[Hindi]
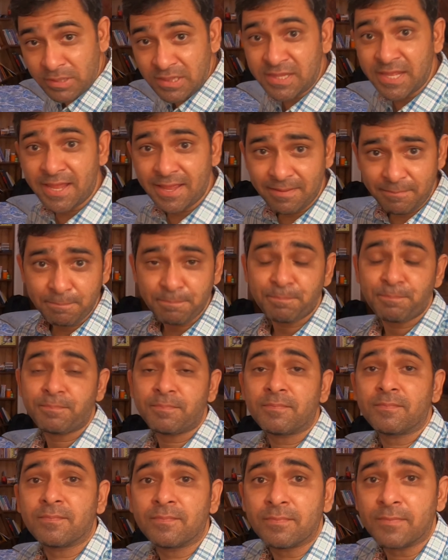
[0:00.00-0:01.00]
तो मिलते हैं
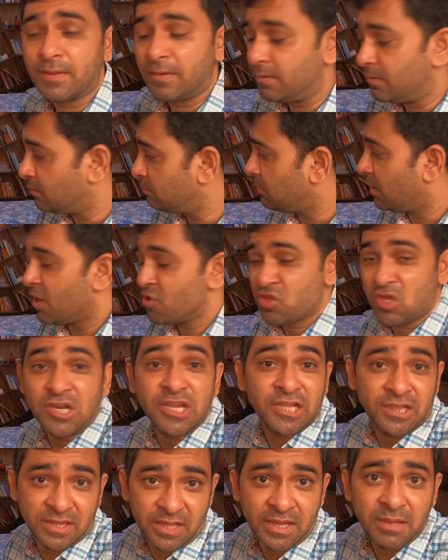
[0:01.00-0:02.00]
आज
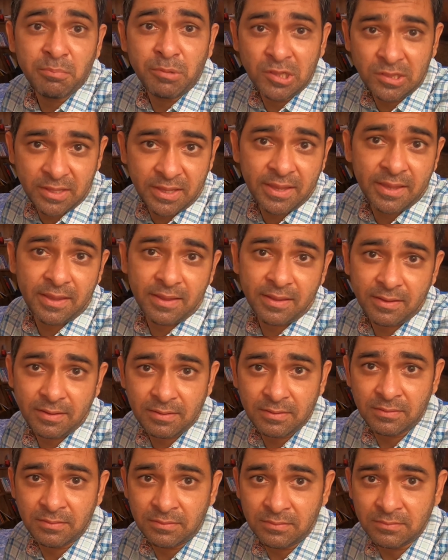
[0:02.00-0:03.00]
के लिए इतना ही मिलते
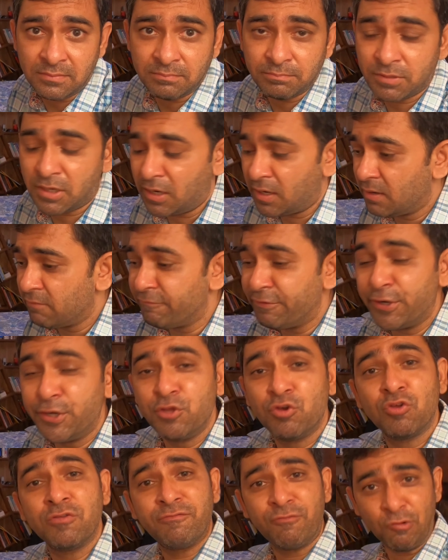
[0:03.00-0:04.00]
हैं कल
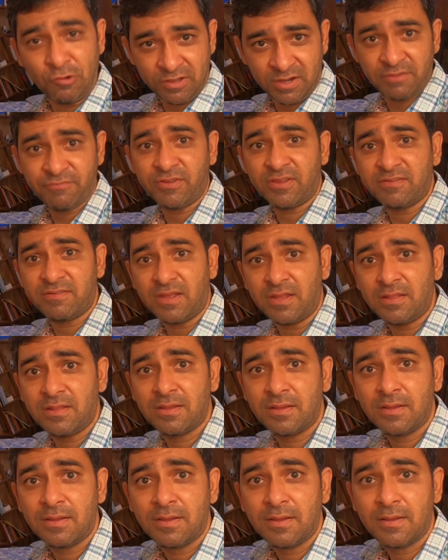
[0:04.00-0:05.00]
वीडियोस फोटोग्राफ के
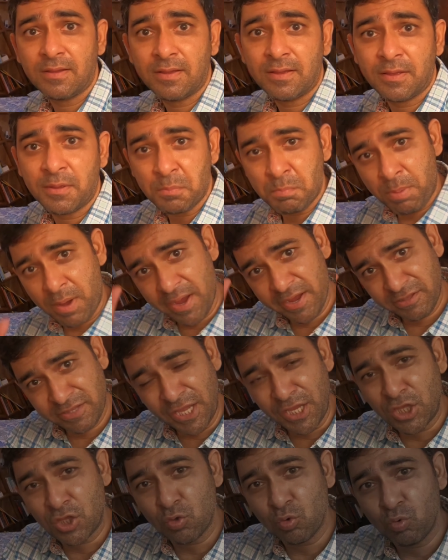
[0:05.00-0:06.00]
साथ बाय
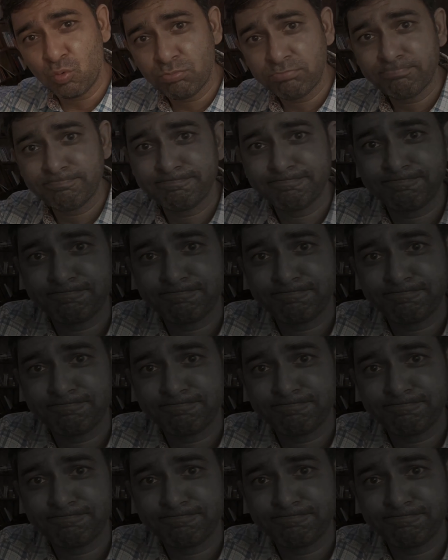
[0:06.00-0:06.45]
थैंक यू